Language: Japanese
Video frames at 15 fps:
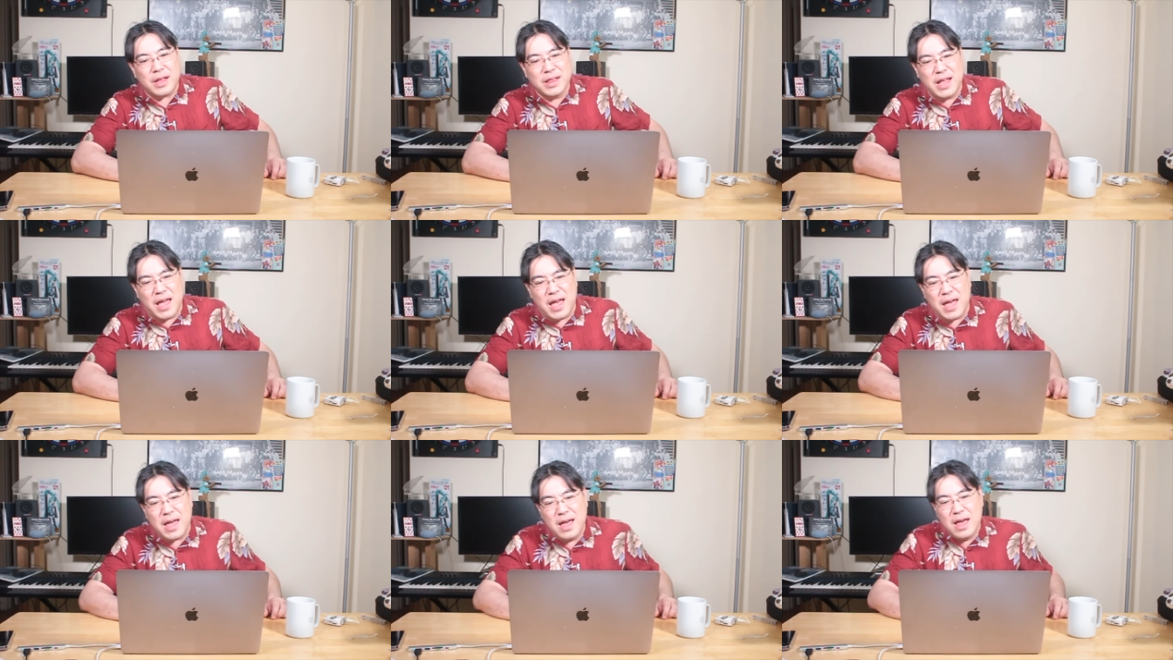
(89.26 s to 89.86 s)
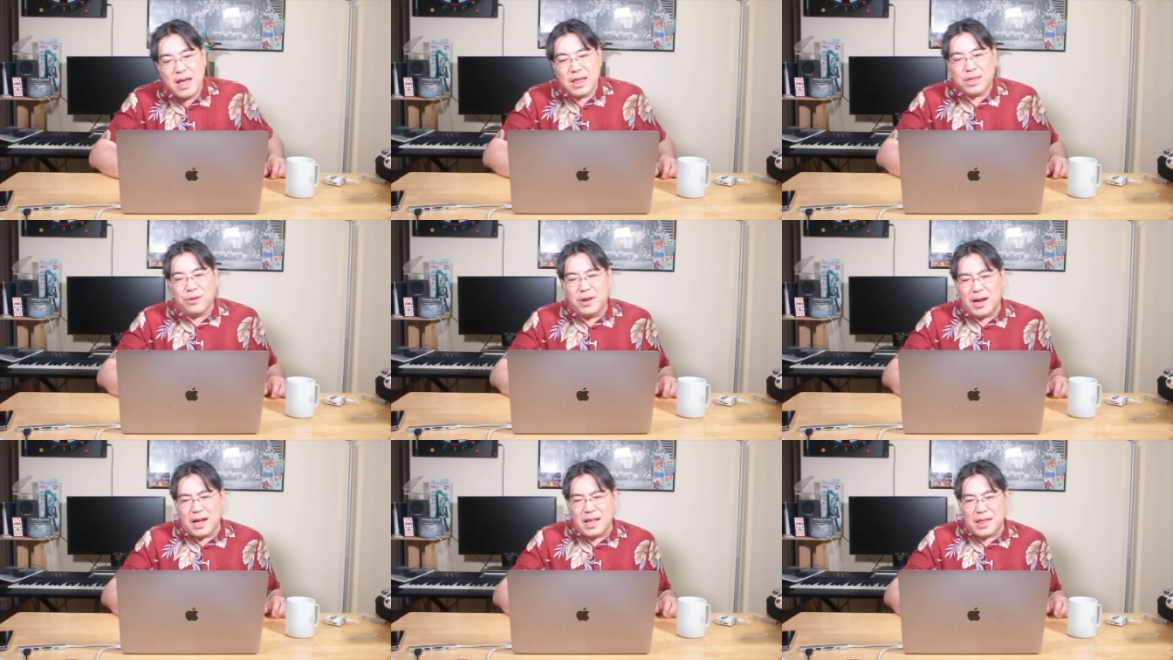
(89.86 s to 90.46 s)
で、
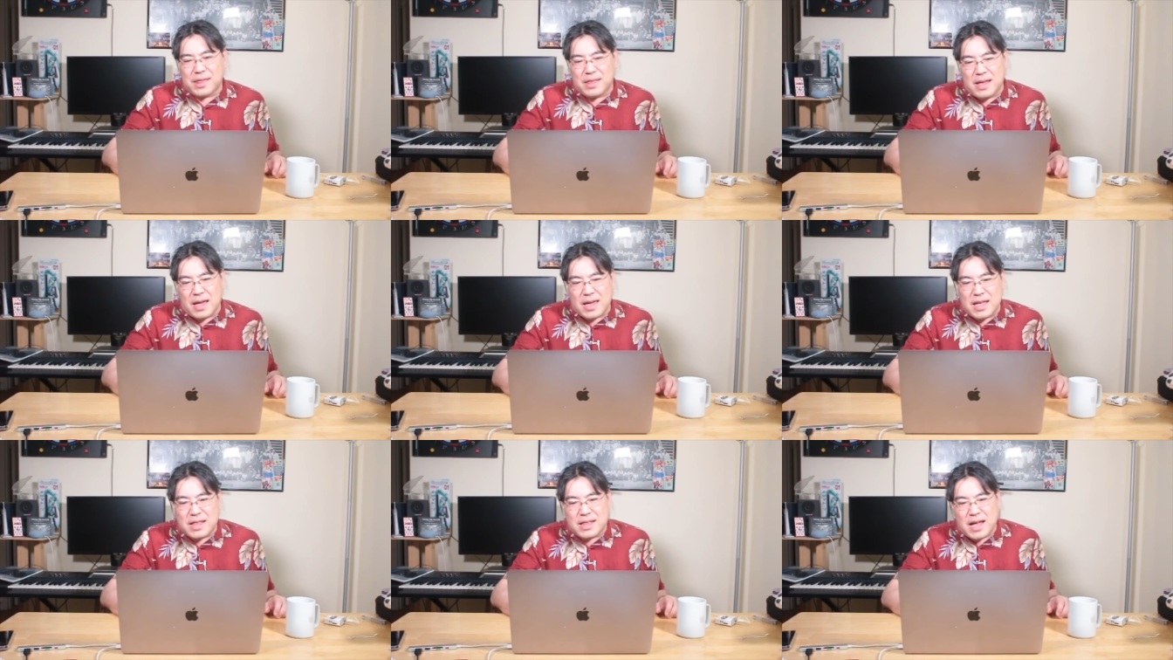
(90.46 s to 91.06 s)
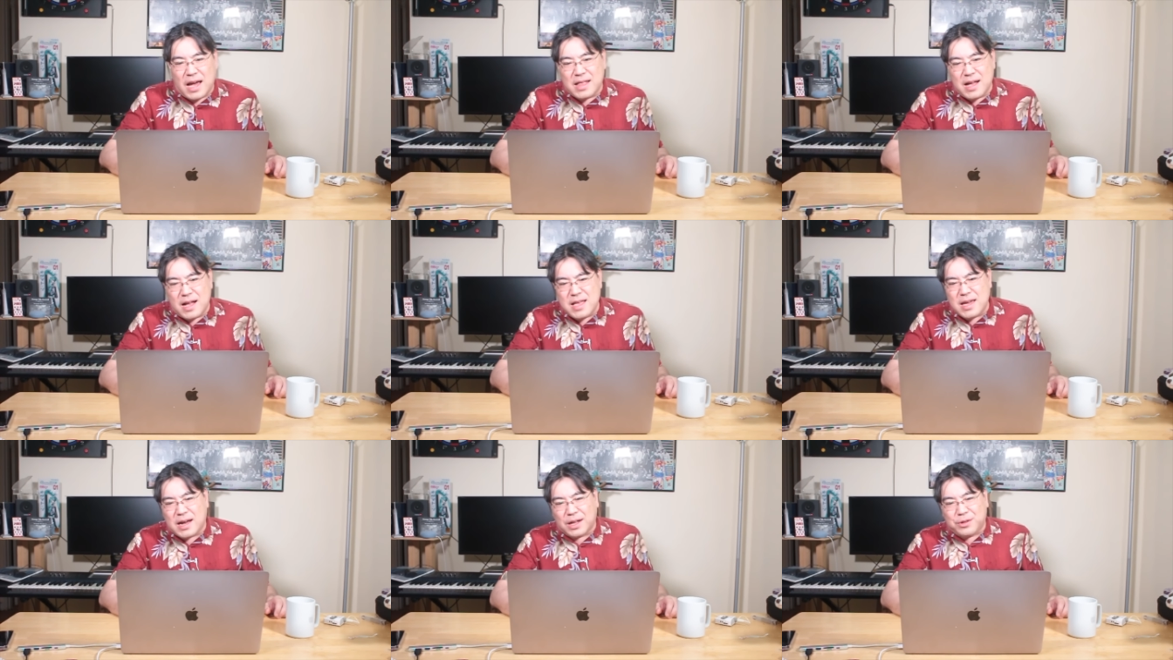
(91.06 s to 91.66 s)
それがですね、一体
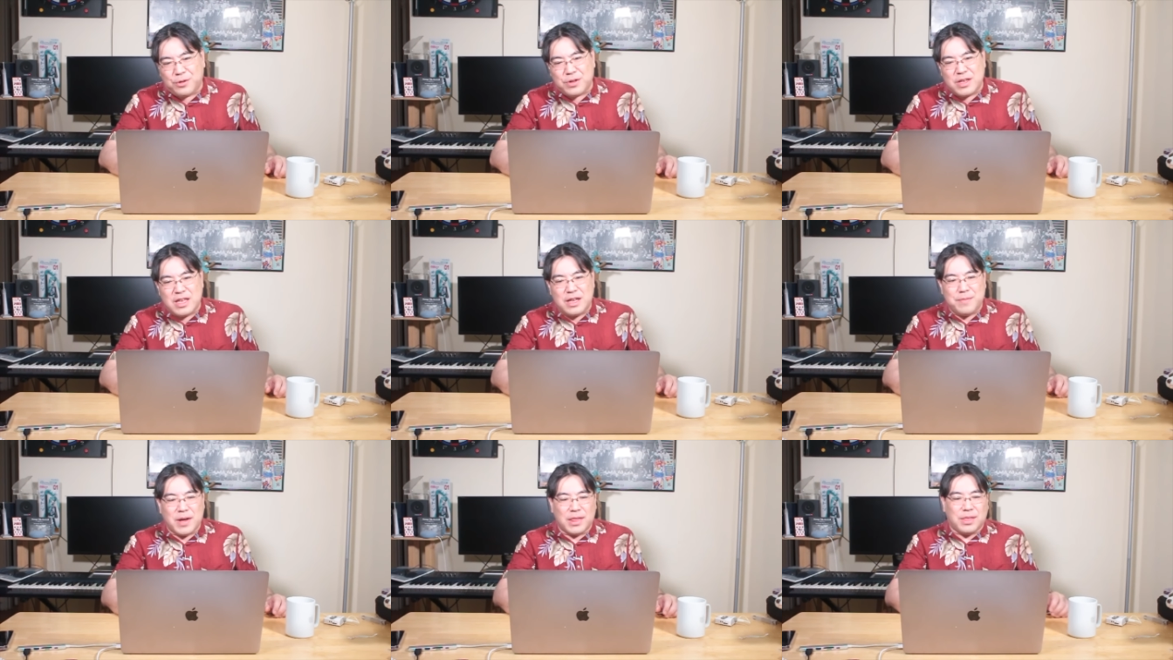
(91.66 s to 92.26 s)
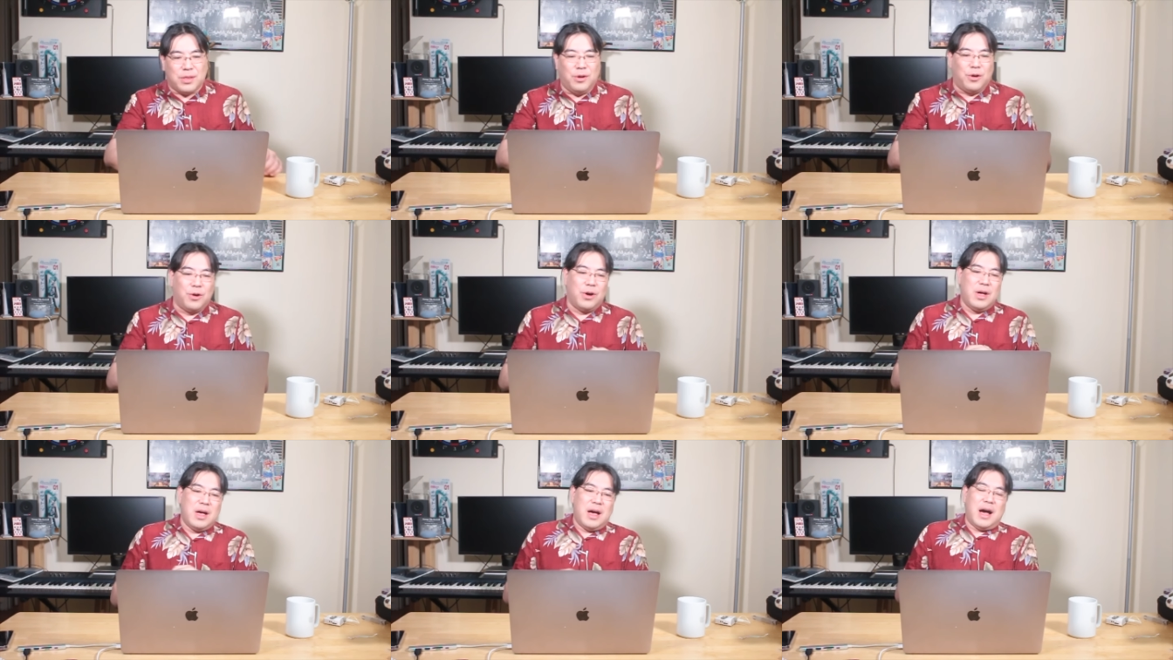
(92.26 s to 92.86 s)
何かと言いますと、